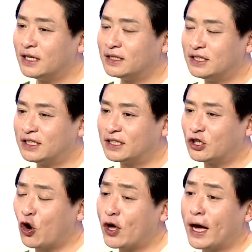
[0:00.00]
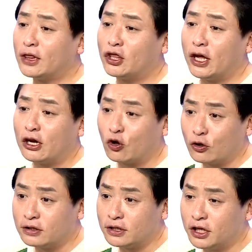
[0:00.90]
지켜야 될
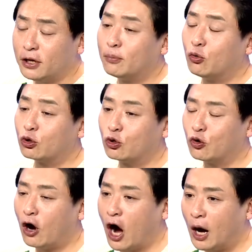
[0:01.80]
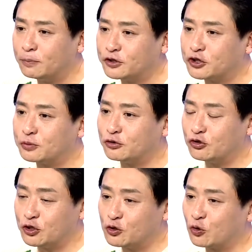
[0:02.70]
것들이 보통 앞줄부
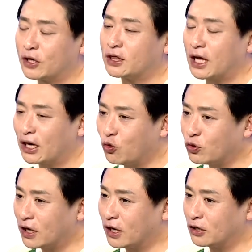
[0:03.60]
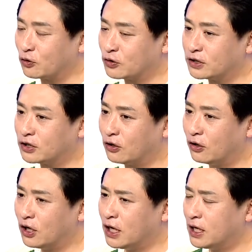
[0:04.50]
뒤쪽에 따라온다는 것이죠.
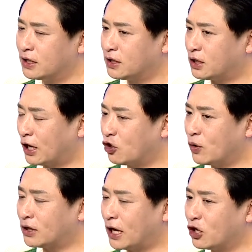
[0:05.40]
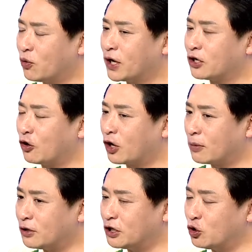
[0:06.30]
이 단어와 단어와의
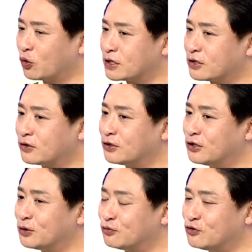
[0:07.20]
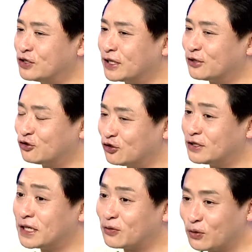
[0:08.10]
결합을 이용해서 그들이 문제를
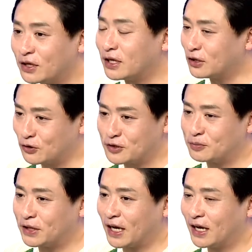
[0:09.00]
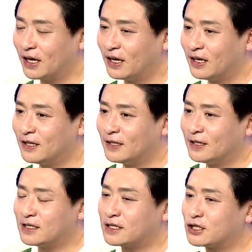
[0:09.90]
출제하고 있다는 것입니다.
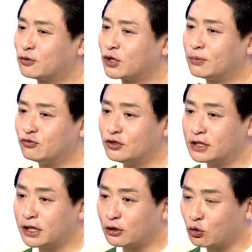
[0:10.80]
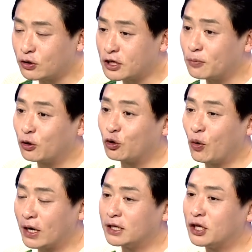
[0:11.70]
자, 직접 우리가 문제를 통해서 한번
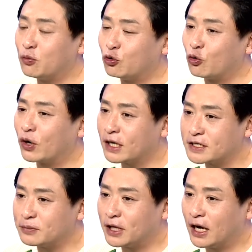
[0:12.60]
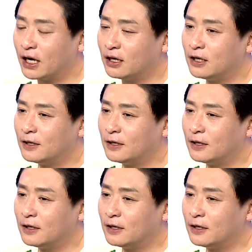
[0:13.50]
확인해 보도록 하겠습니다.